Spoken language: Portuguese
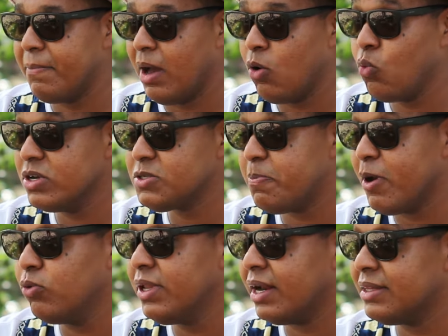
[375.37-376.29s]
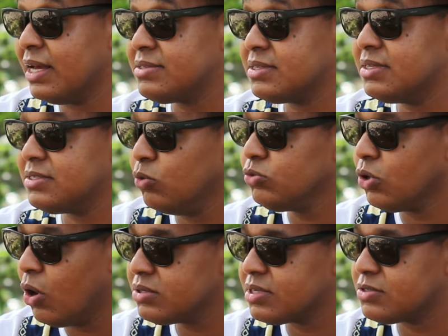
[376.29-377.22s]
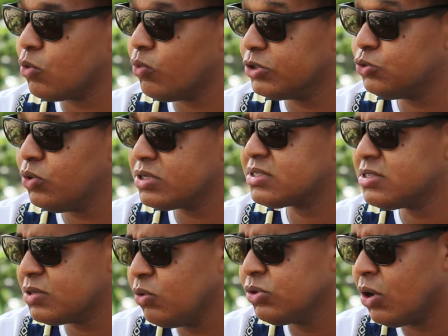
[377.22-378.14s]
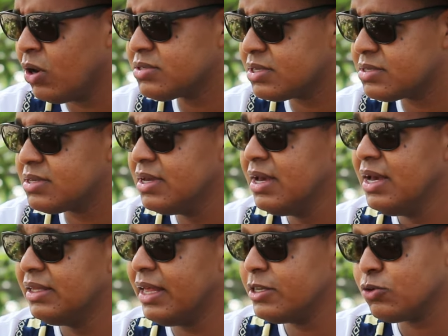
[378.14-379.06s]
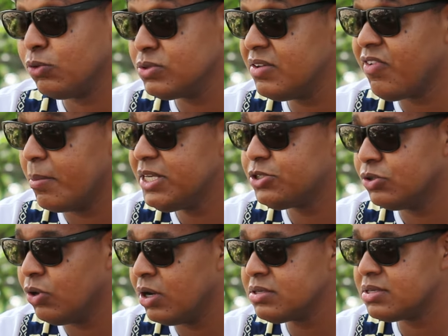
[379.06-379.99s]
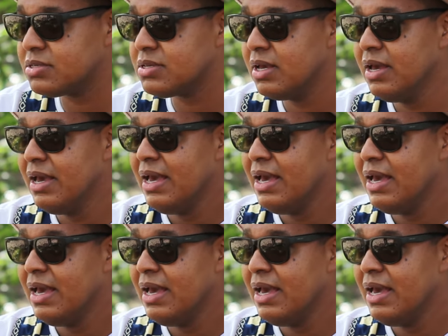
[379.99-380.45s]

algumas peculiaridades que são nossas, algumas dores que são nossas, né, exclusivamente nossas,